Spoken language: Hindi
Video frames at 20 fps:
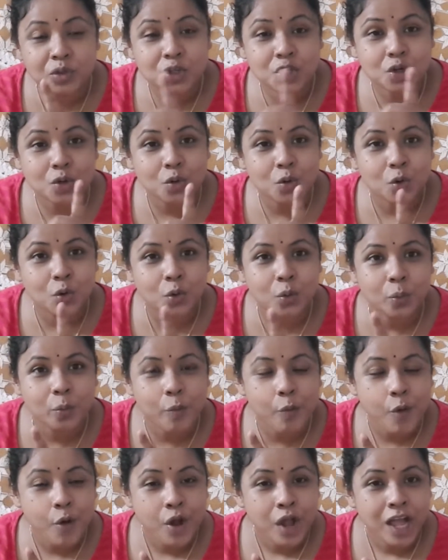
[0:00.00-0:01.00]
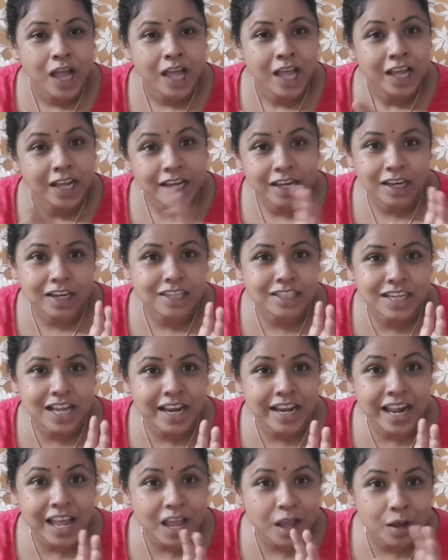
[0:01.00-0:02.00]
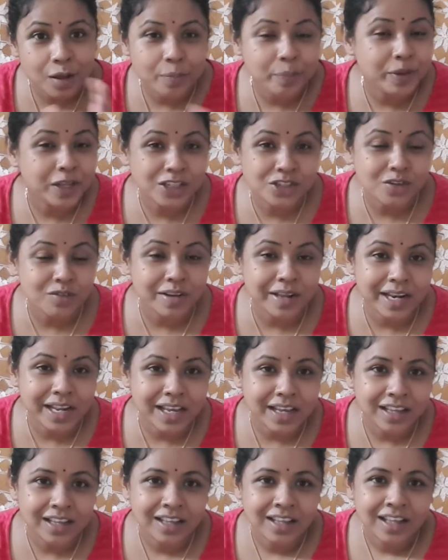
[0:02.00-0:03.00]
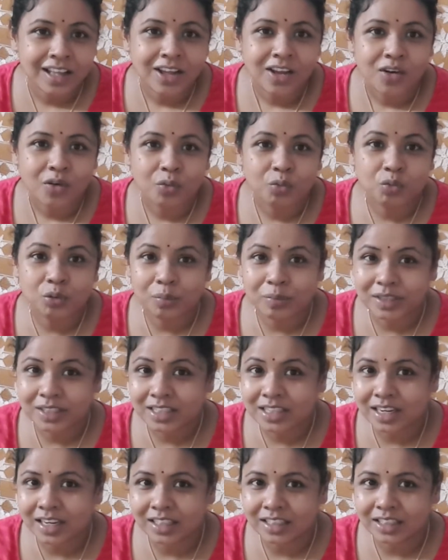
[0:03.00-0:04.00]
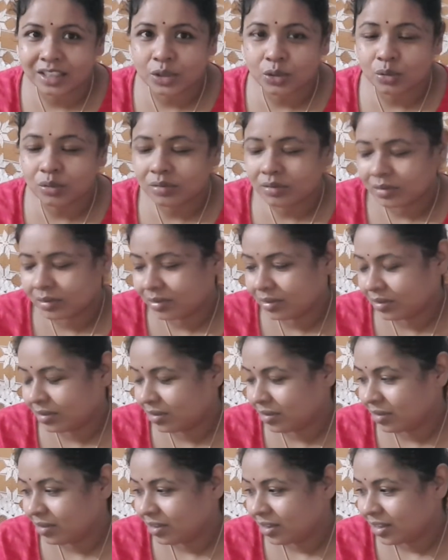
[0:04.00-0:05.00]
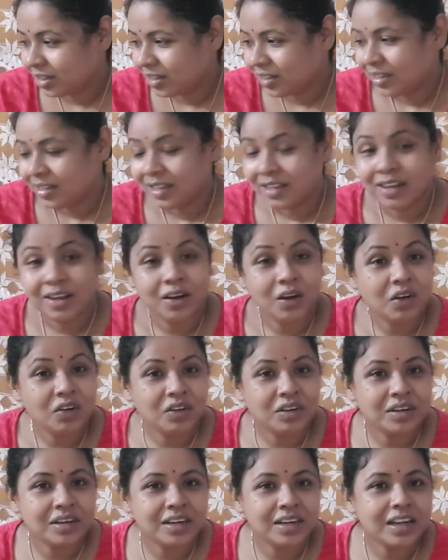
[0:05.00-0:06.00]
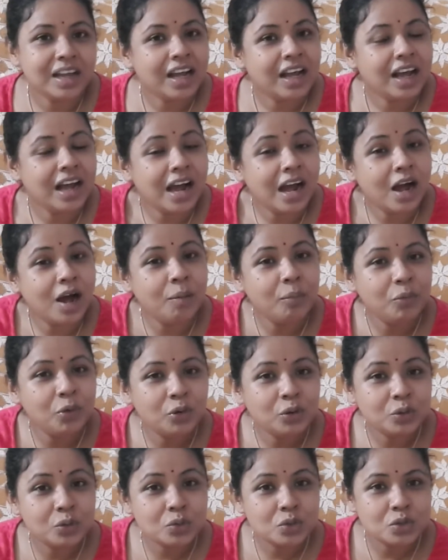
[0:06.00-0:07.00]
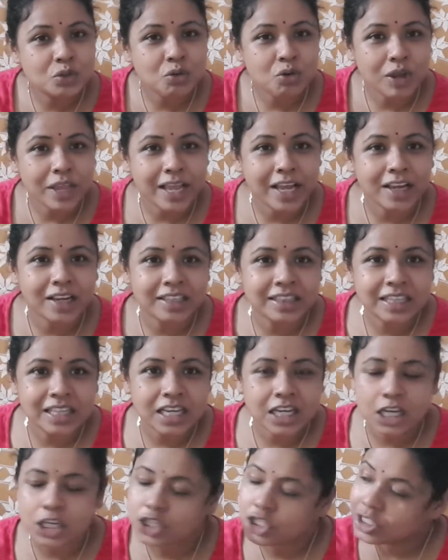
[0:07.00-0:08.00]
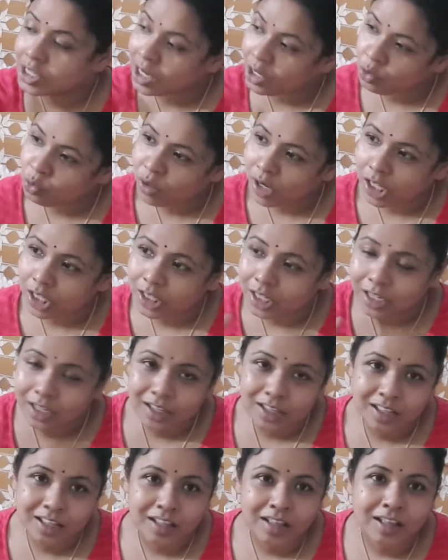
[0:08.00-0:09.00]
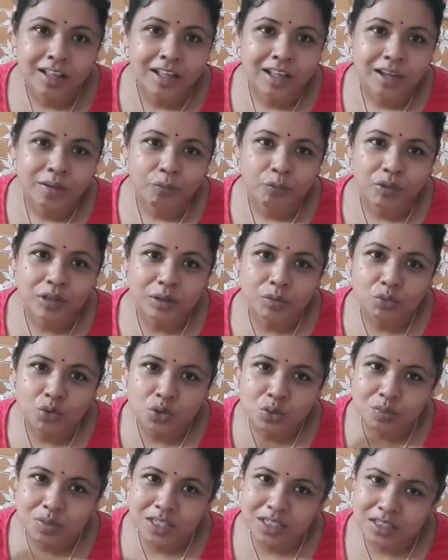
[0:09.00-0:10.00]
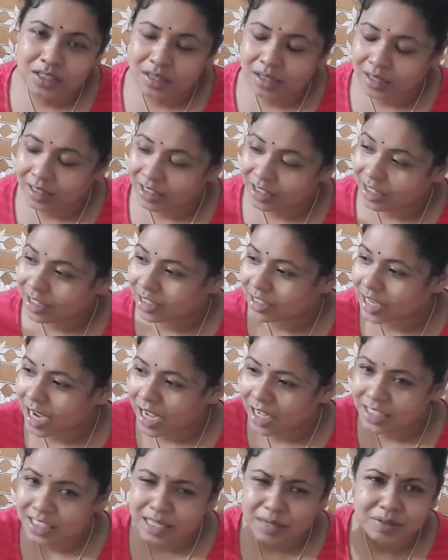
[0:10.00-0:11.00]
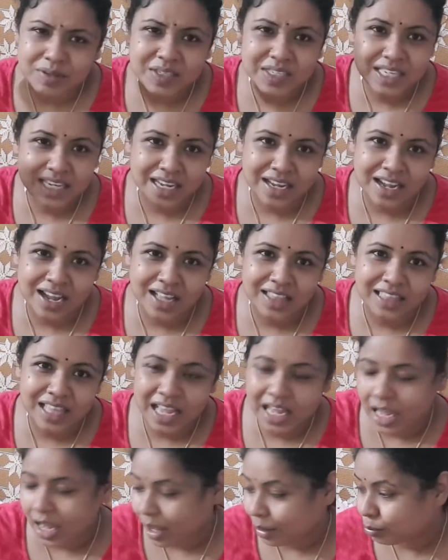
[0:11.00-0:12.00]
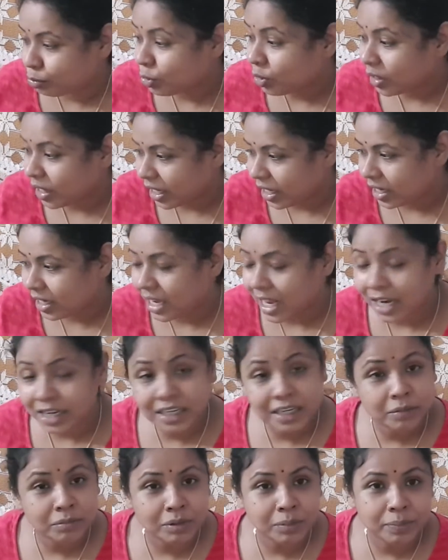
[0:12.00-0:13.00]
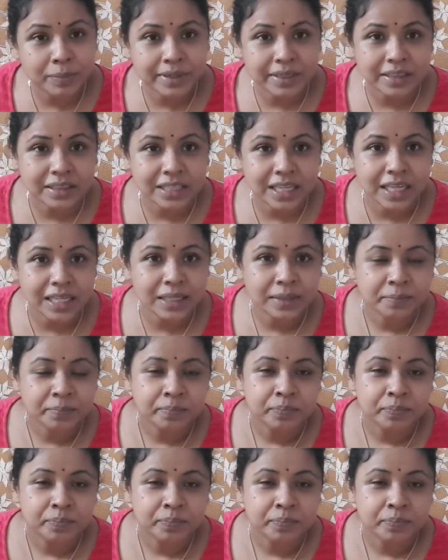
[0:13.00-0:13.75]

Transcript: जो खजाना है पैसों वाला वो मैं दिखाती हूँ और हम लोग उसको क्या कहते हैं चालू खाता मतलब उसमें जहां से भी सिक्का आता है अब तो खैर यहाँ टेबल पे रहता है